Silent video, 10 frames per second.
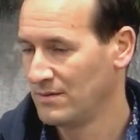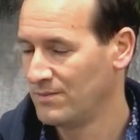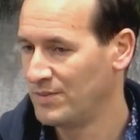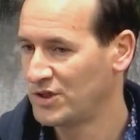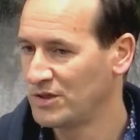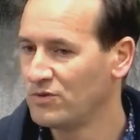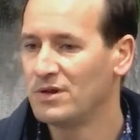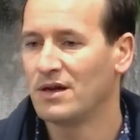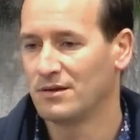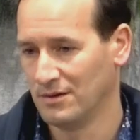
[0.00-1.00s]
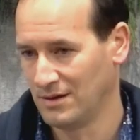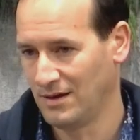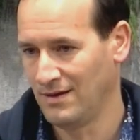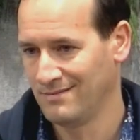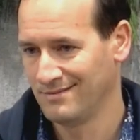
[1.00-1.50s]
Почему так
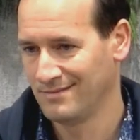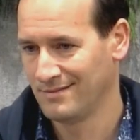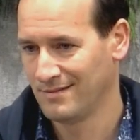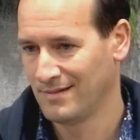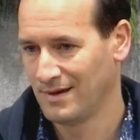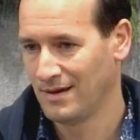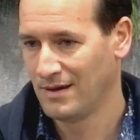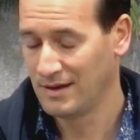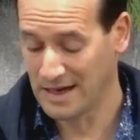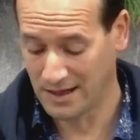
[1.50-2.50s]
долго? Я